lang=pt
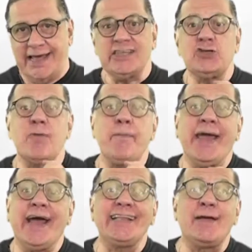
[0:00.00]
ela tinha uma
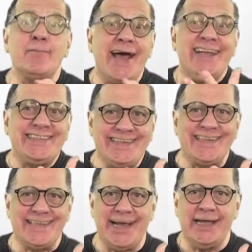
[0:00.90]
pegada mais de
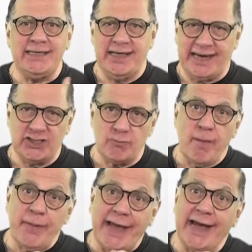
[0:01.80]
design, ela tinha
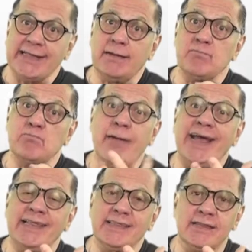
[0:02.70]
uma pegada
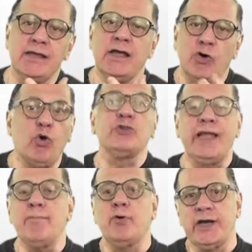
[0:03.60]
mais
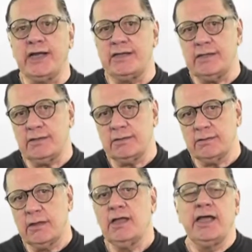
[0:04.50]
contemporânea.
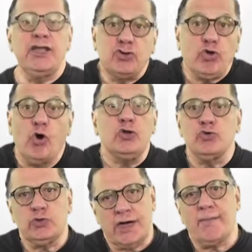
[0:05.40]
E
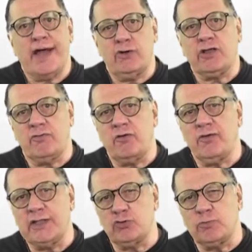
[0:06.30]
todo o trabalho que foi
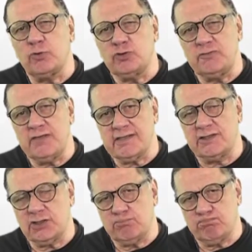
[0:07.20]
feito do ponto de
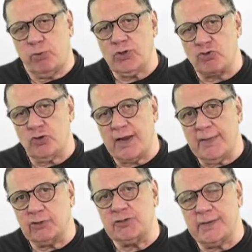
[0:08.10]
vista de
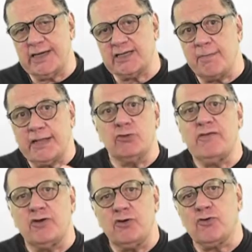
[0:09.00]
posicionamento, de planejamento,
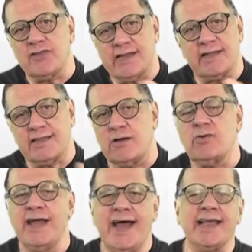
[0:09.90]
levou em
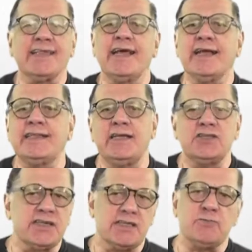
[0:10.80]
consideração as
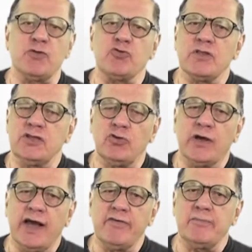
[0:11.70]
características das pessoas que
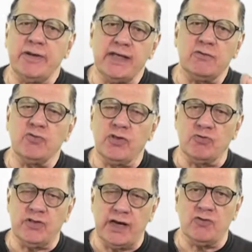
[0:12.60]
tocavam a empresa dos
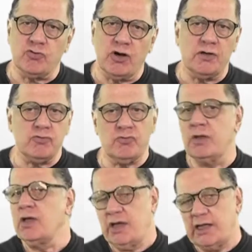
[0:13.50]
seus três sócios.
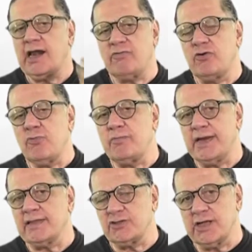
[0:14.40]
E ela foi uma
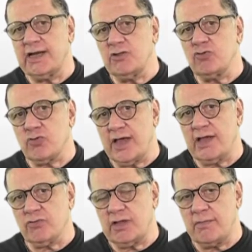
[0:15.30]
empresa de grande
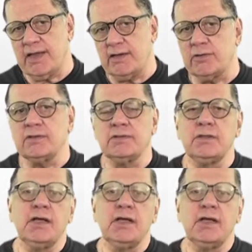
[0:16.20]
sucesso também. Né?